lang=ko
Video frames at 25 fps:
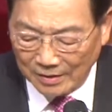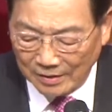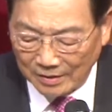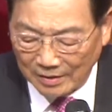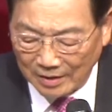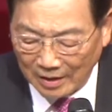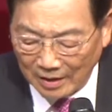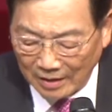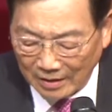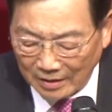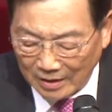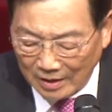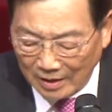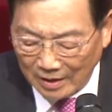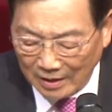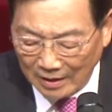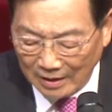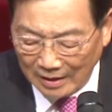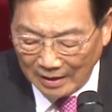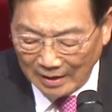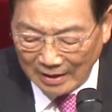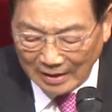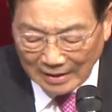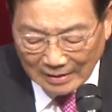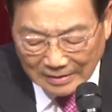there are
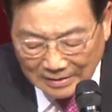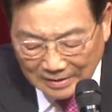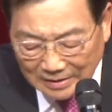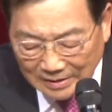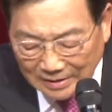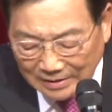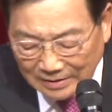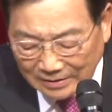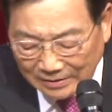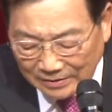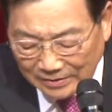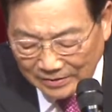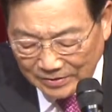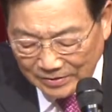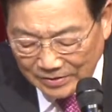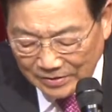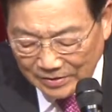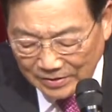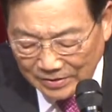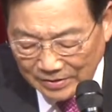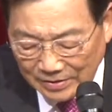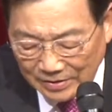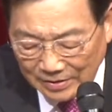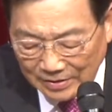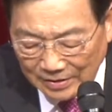
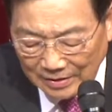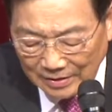articles